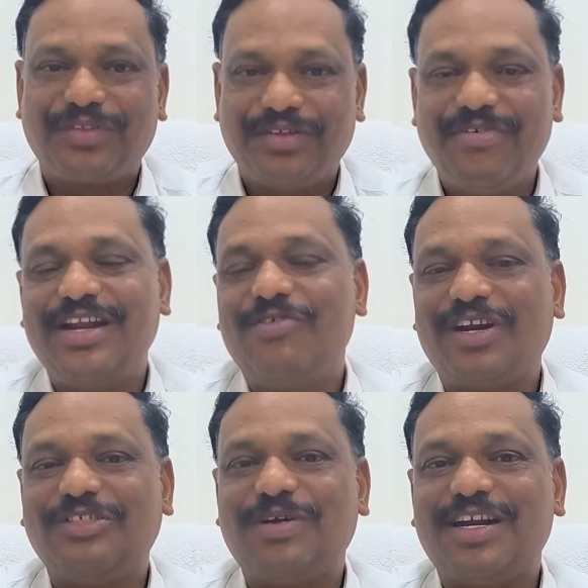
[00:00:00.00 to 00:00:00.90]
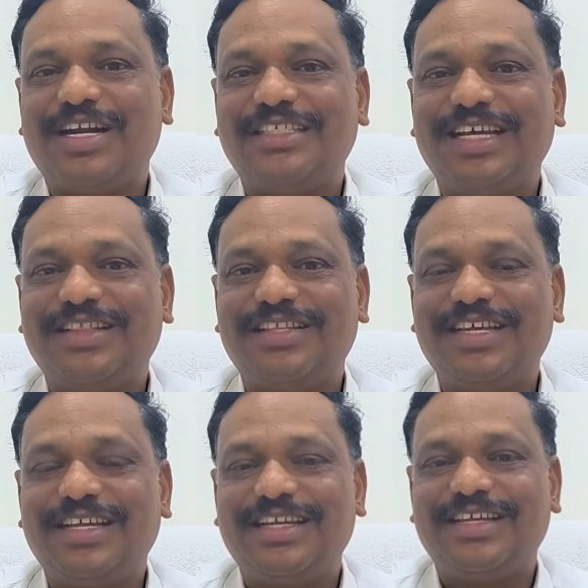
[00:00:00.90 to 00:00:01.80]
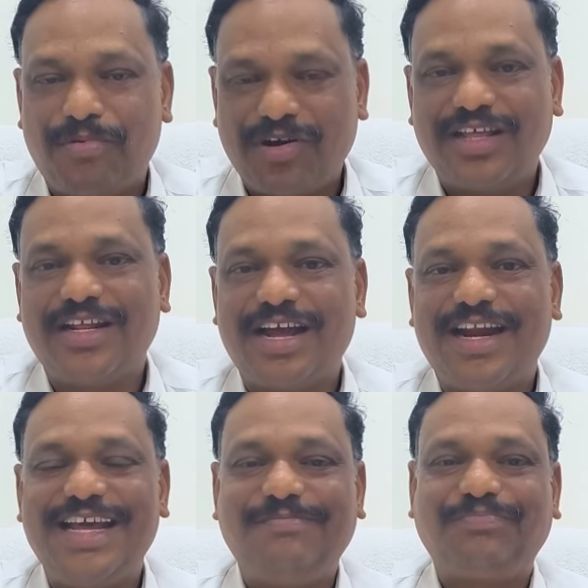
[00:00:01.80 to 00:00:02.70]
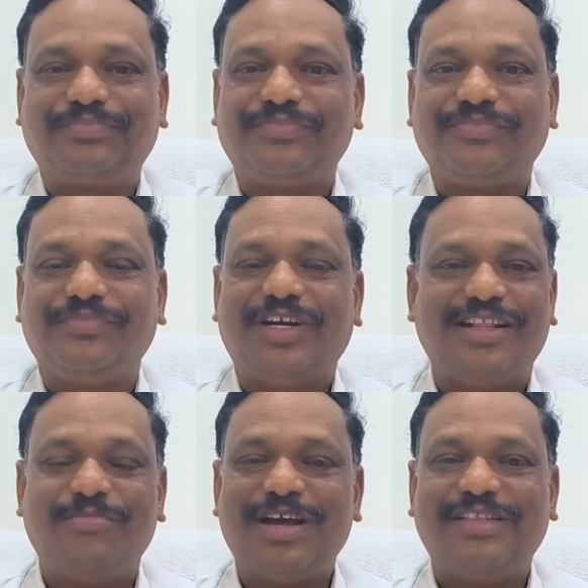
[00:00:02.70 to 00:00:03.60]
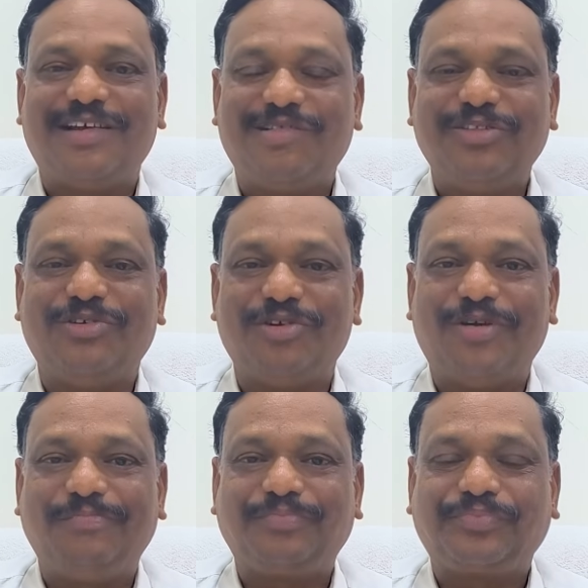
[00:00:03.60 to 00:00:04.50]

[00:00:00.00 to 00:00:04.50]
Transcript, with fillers: இவரையும் ஒரு ரெஸ்பாண்டா சேர்த்து போட்டதுனால அந்த மாதிரி தகவல் சொன்னோம்